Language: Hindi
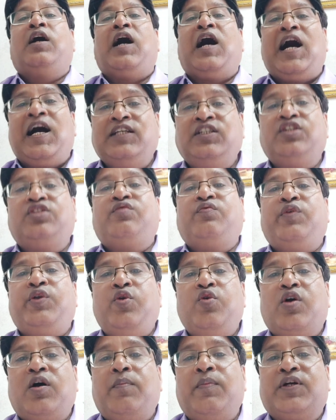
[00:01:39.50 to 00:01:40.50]
आज इस
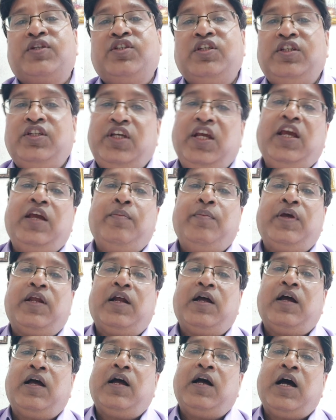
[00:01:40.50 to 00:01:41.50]
वीडियो का मकसद ये है
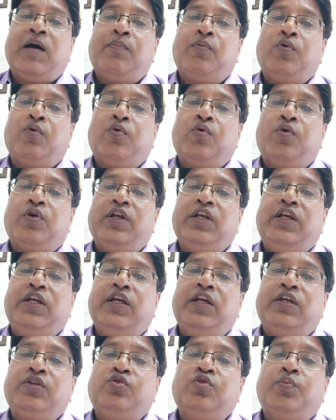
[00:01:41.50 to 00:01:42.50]
मेरा आप लोगों के
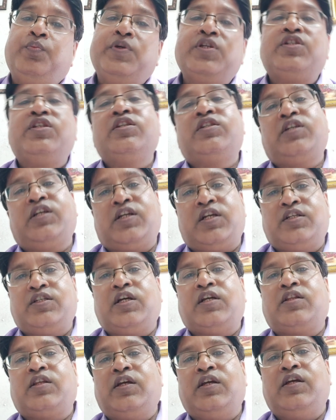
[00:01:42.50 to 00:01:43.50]
लिए जो बिज़नेस करना
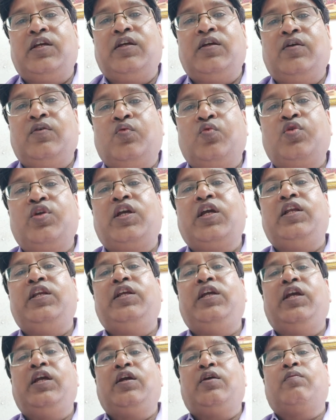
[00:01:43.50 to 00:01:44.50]
चाहते हैं उनके
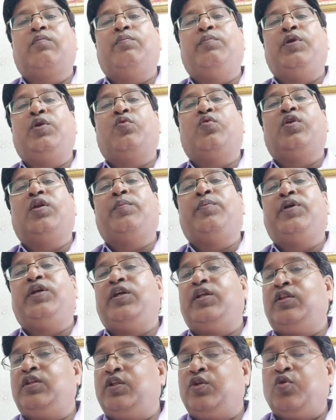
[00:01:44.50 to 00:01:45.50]
लिए बिल्कुल अभी
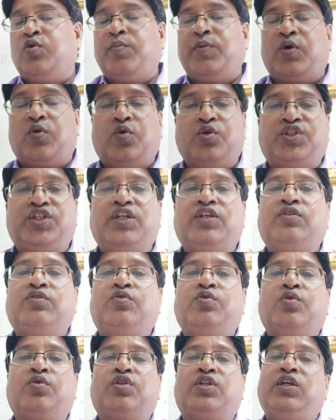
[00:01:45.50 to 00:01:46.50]
इन दिनों में कोचिंग
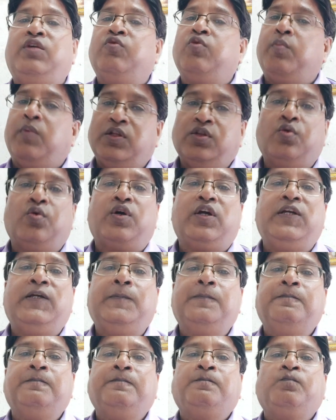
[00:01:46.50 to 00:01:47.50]
जो थी वो बंद हो गई
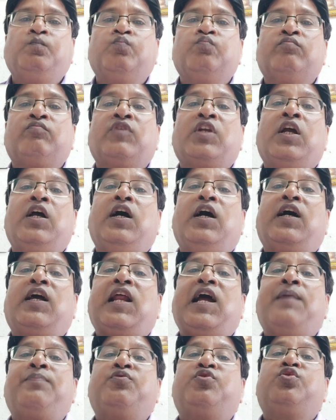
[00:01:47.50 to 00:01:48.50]

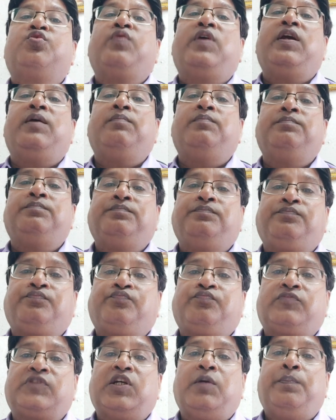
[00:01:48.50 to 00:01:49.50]
अगर आप स्वयं
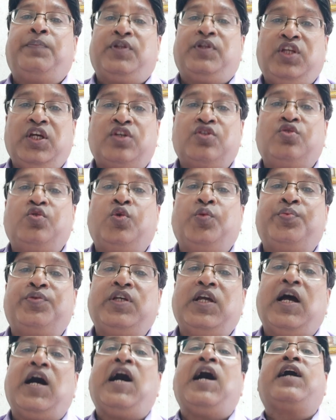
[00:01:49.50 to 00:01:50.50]
प्रत्यक्ष रूप
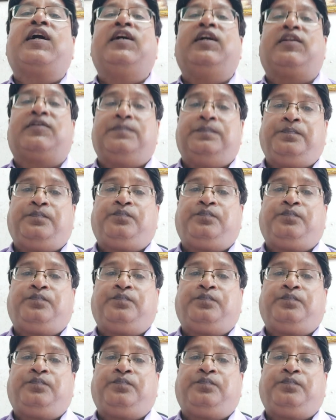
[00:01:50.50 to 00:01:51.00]
से आकर